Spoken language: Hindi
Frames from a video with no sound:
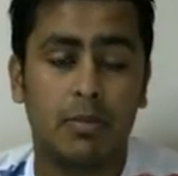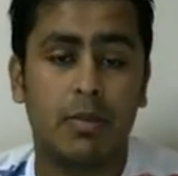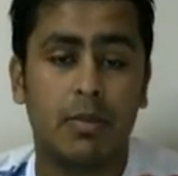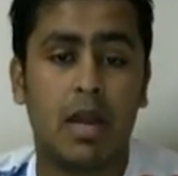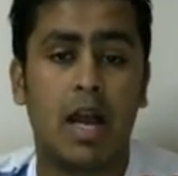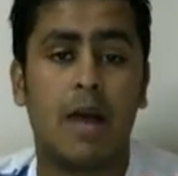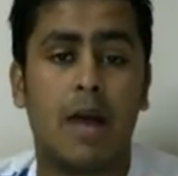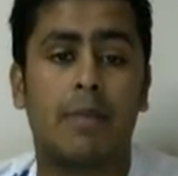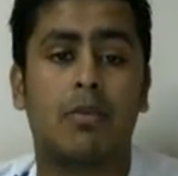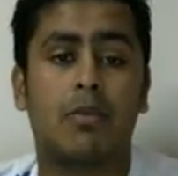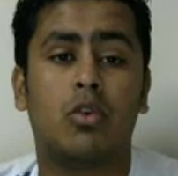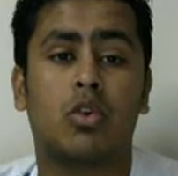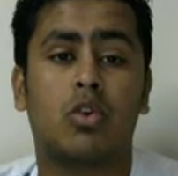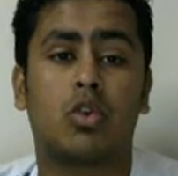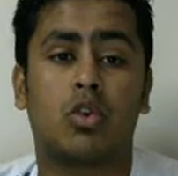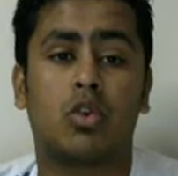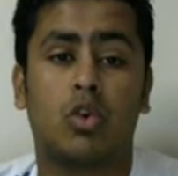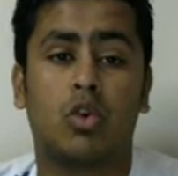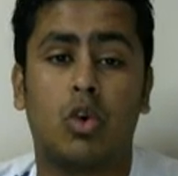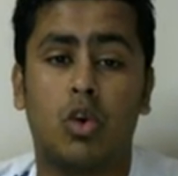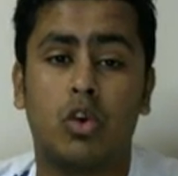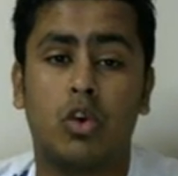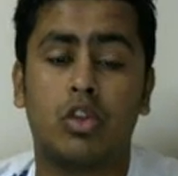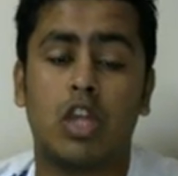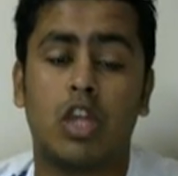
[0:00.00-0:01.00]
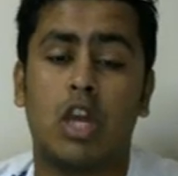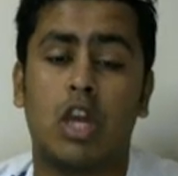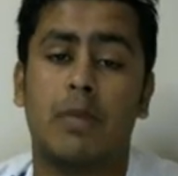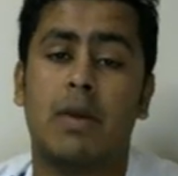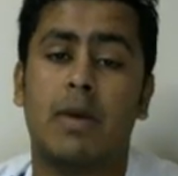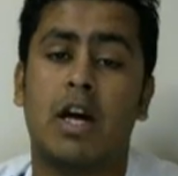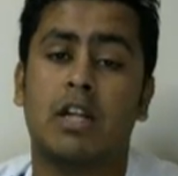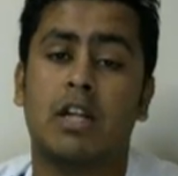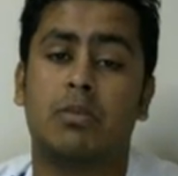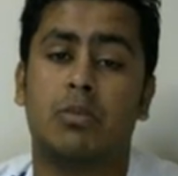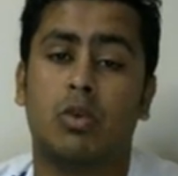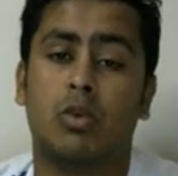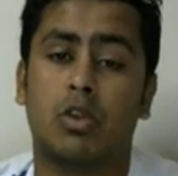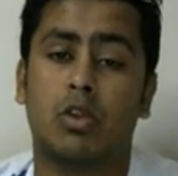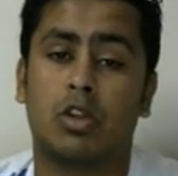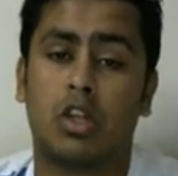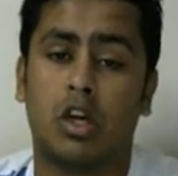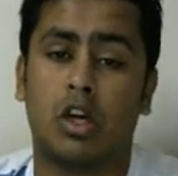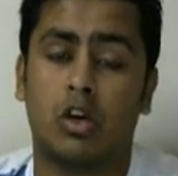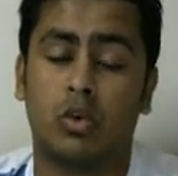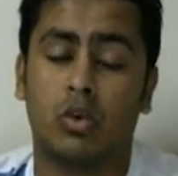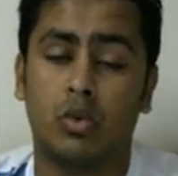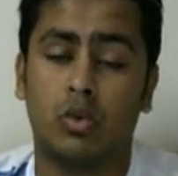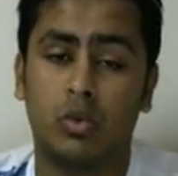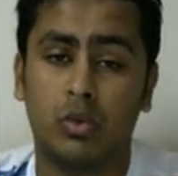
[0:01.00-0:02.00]
मैं आपको रोज ये बात
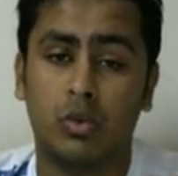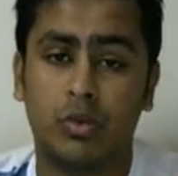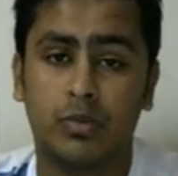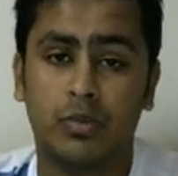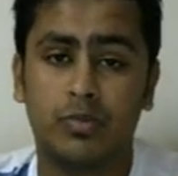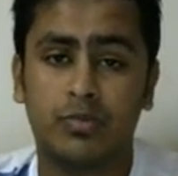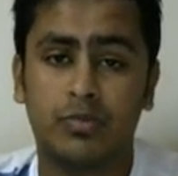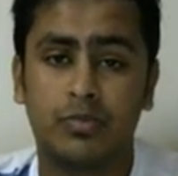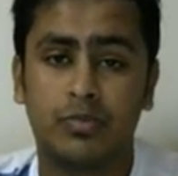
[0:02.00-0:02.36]
बोलता हूं